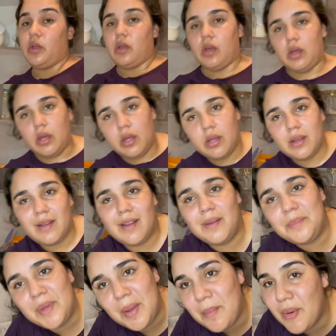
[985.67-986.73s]
Ah,
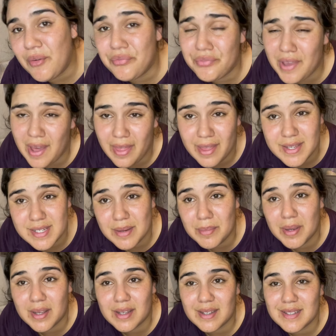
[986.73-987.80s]
bien bofiada
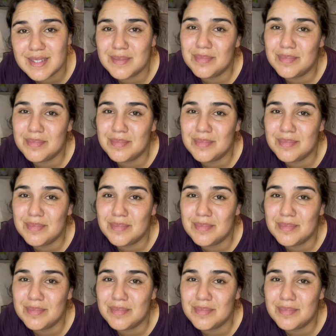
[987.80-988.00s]
chamacas,